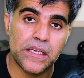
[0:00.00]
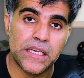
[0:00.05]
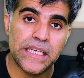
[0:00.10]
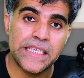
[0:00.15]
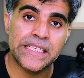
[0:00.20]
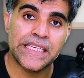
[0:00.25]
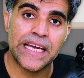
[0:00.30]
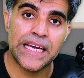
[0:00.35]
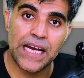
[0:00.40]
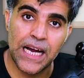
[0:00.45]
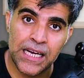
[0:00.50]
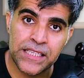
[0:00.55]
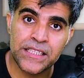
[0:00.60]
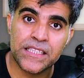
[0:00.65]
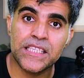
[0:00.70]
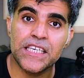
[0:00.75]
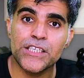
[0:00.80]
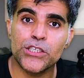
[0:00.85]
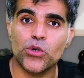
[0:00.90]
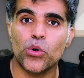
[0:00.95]
इनके
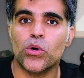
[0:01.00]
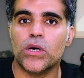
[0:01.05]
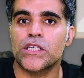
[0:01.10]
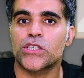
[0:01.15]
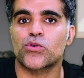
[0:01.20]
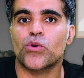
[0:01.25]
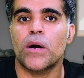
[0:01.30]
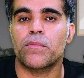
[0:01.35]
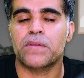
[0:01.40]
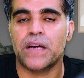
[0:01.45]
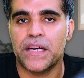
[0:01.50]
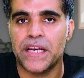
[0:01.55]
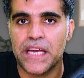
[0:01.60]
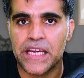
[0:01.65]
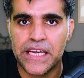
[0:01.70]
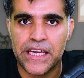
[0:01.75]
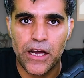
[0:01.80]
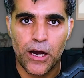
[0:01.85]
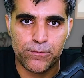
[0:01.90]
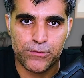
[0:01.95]
अंदर टोकन स्वाप करने
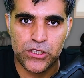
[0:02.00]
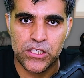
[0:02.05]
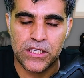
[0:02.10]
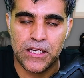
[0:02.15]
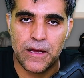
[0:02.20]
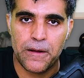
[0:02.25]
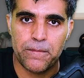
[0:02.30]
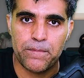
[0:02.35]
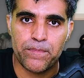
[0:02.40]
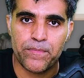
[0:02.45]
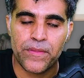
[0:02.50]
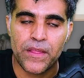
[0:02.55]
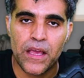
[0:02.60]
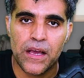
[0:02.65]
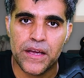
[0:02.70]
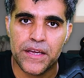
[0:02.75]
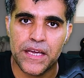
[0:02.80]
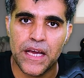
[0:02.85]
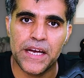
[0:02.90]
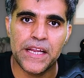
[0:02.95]
की ऑप्शन है
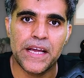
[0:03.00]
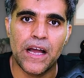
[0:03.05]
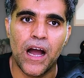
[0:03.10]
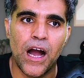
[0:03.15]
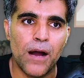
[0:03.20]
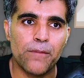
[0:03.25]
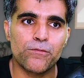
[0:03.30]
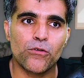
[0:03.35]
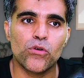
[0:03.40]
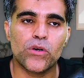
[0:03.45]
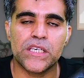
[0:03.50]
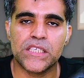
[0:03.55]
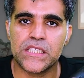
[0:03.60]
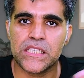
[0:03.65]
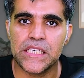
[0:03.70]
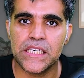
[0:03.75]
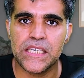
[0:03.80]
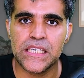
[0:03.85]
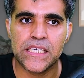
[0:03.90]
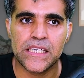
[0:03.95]
यानी आपको
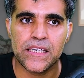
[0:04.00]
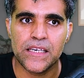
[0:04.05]
किसी